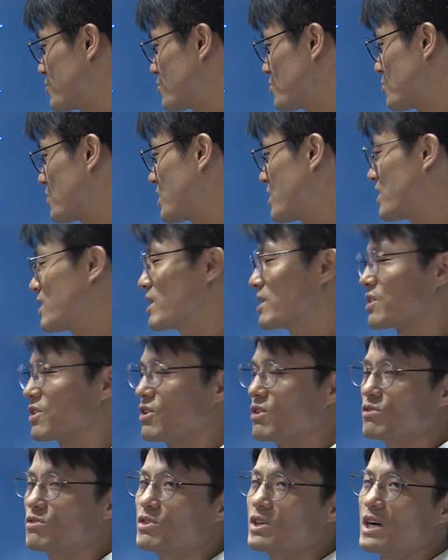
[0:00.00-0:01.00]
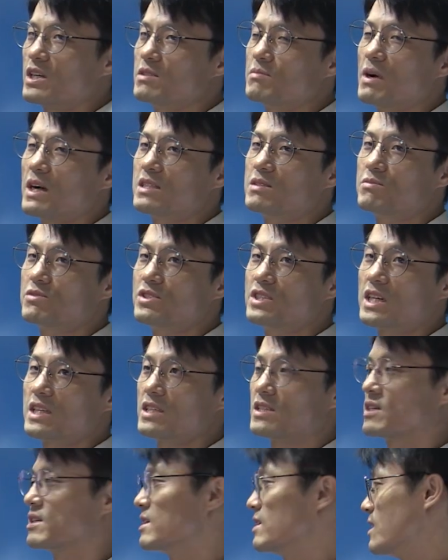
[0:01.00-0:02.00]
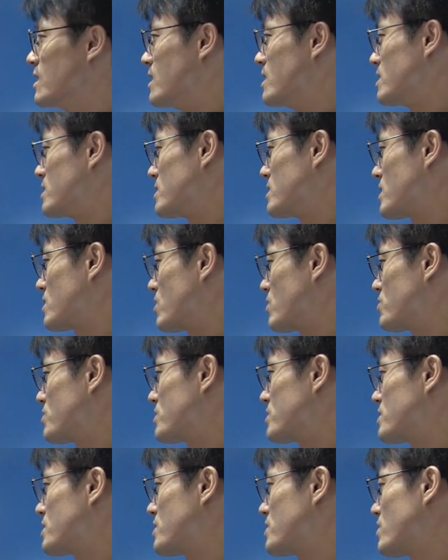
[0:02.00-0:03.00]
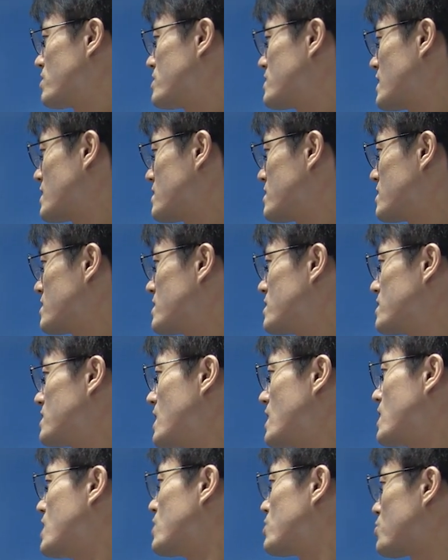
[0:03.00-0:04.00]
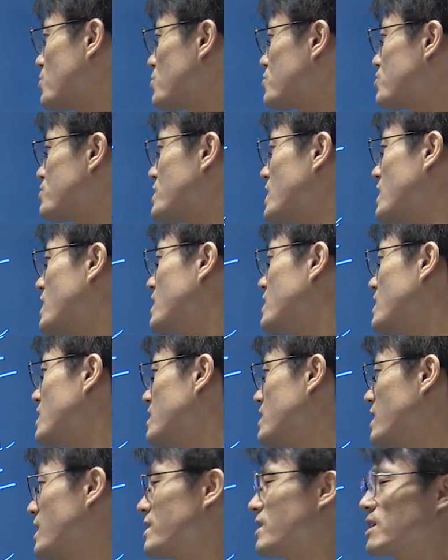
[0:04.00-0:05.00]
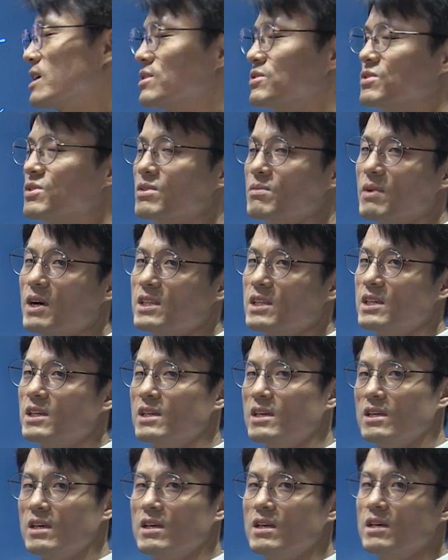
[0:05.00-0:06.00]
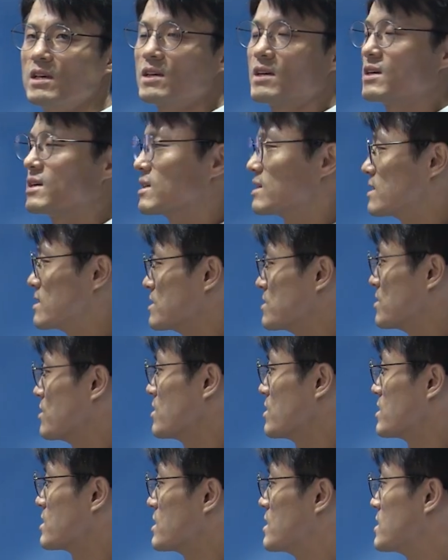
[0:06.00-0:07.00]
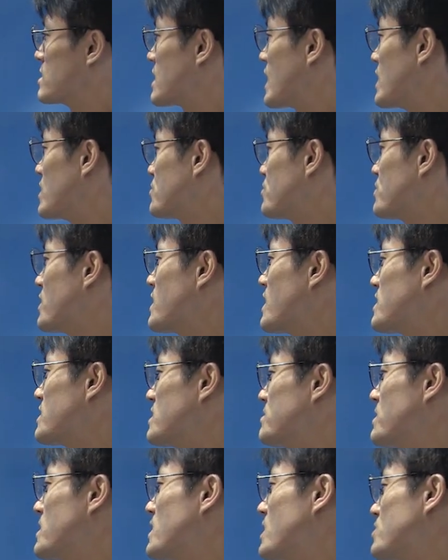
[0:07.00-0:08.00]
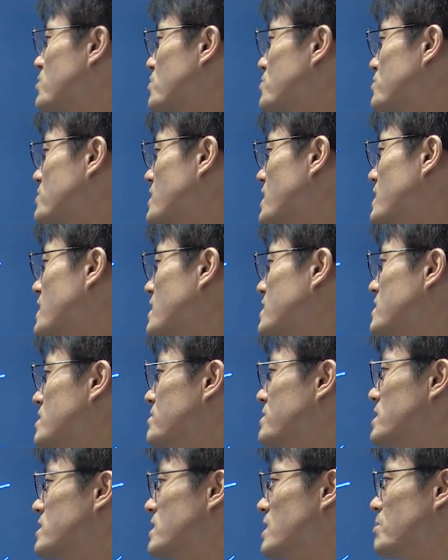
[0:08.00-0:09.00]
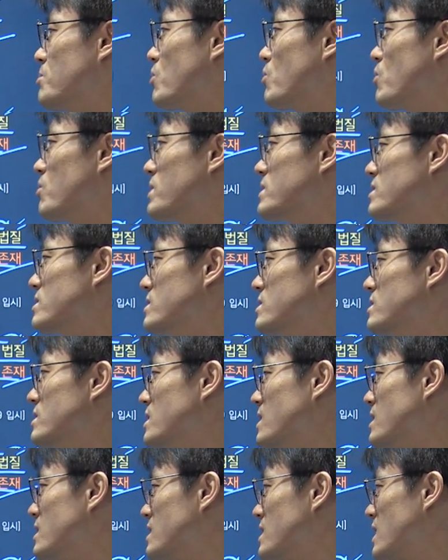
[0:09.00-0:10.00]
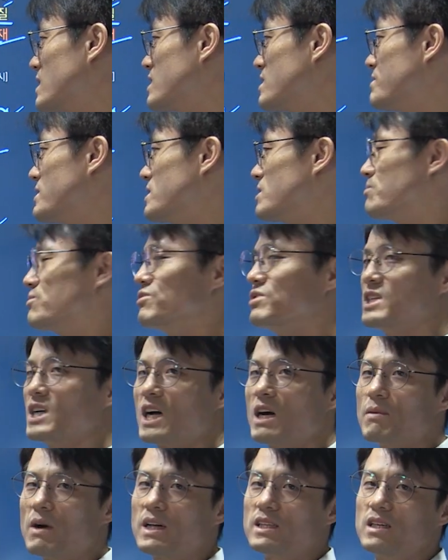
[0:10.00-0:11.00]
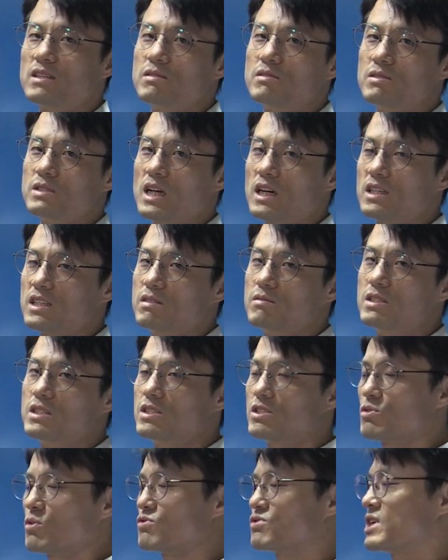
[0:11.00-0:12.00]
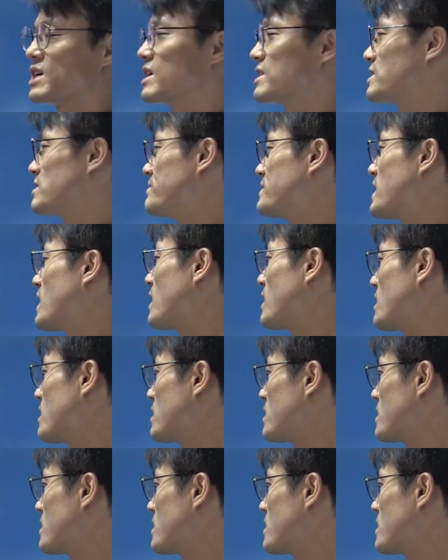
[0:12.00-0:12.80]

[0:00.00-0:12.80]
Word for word: 충돌이 일어나는 경우가 많이 문제가 되잖아요. 이제 결국 그런 그런 자들은 이제 소수자에 해당하죠. 많이. 그래서 다수의 양심이 아니라 소수자의 양심이 이제 보호받는 양심에 이제 문제가 많이 되는 양심은 소수자 양심이다.